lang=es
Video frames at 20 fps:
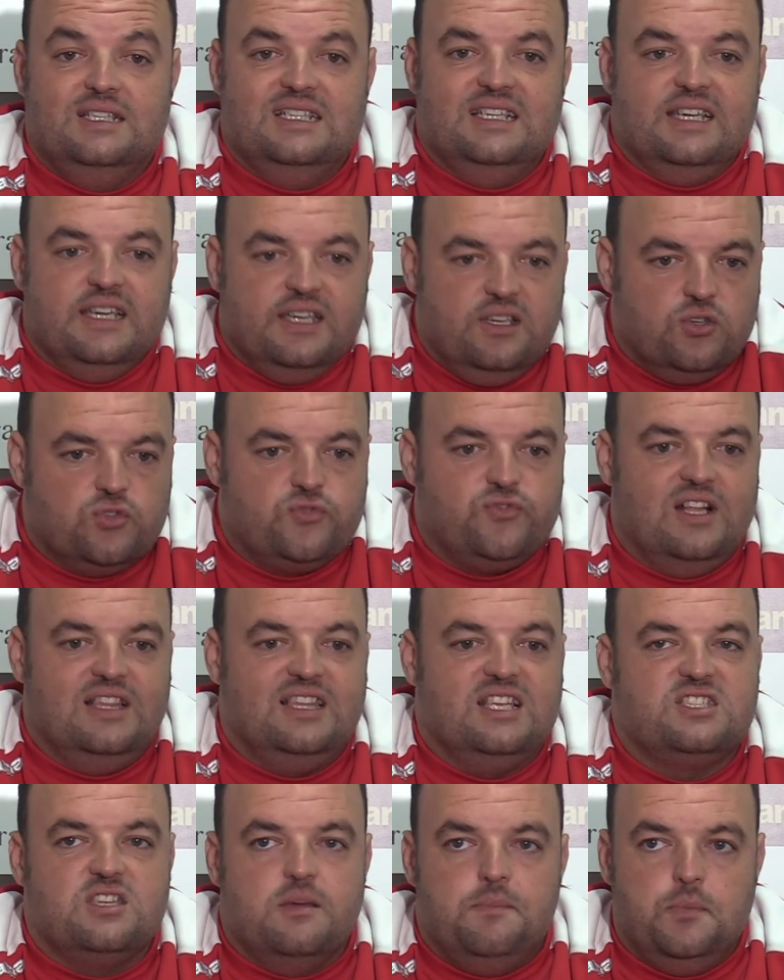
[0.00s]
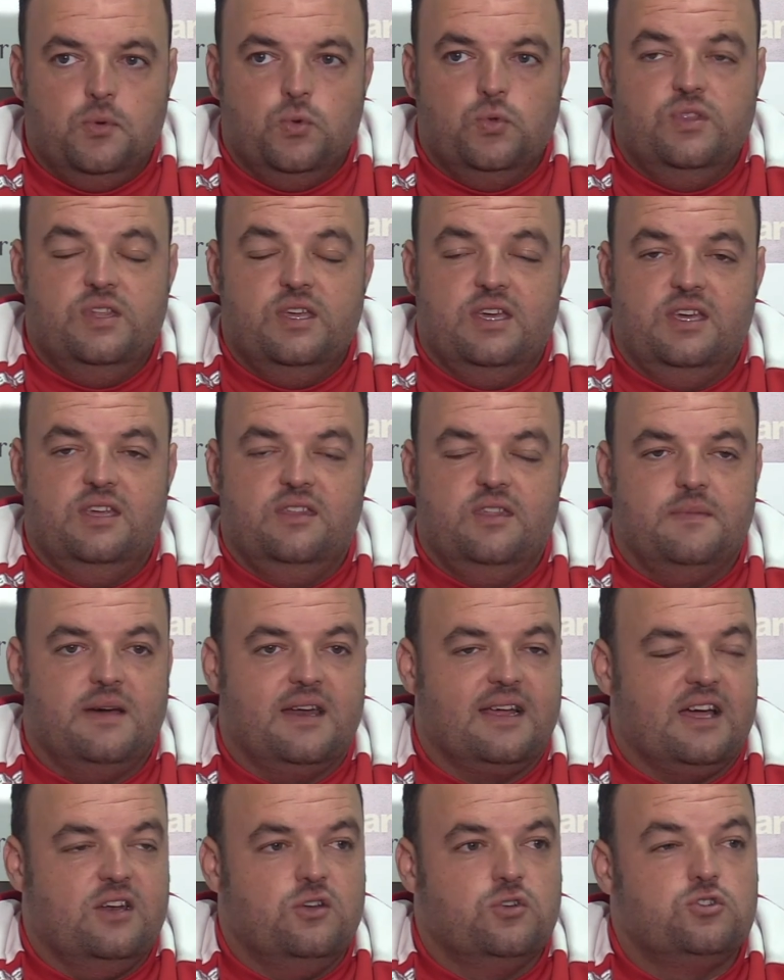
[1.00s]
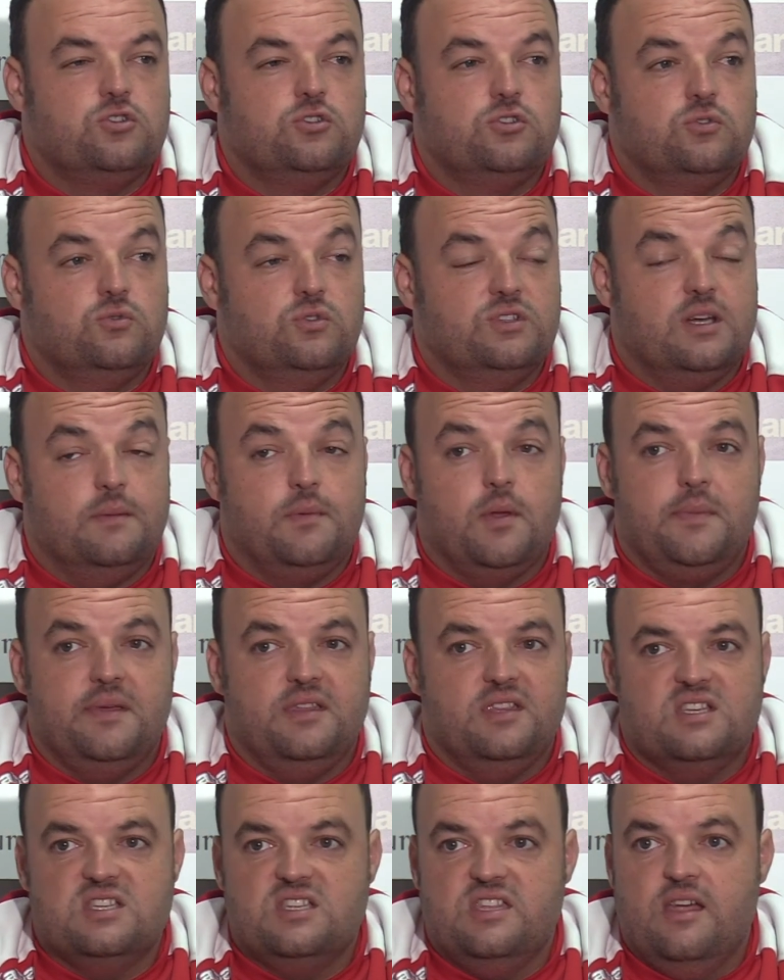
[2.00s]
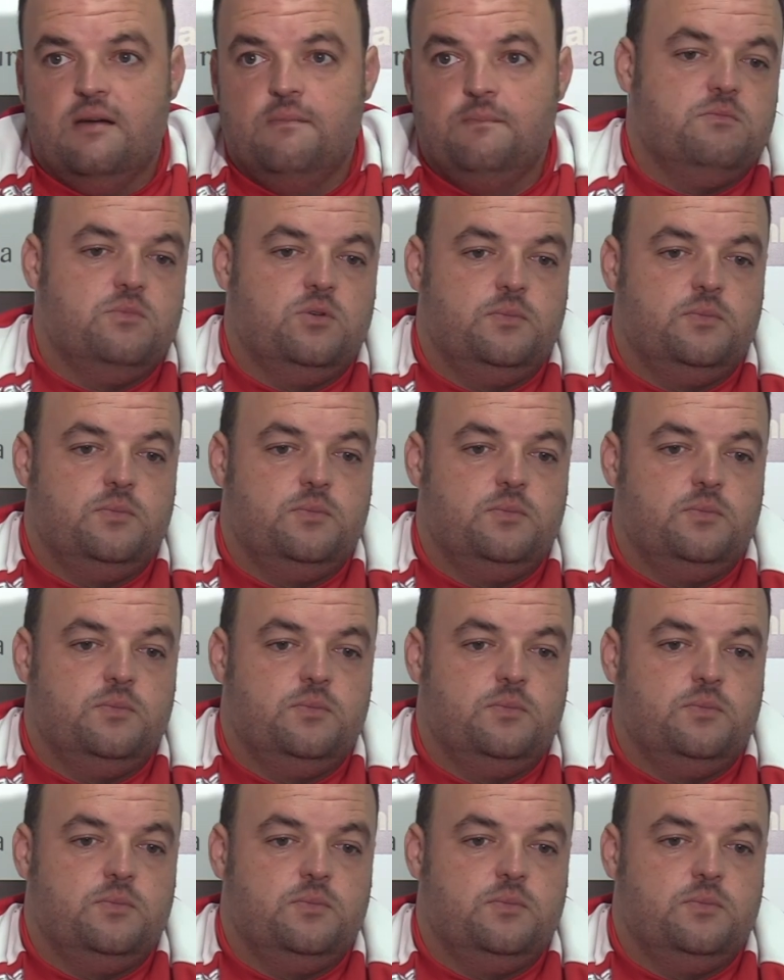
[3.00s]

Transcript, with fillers: eh, nos falta ese plus de, marcar nosotros nuestra propia intensidad.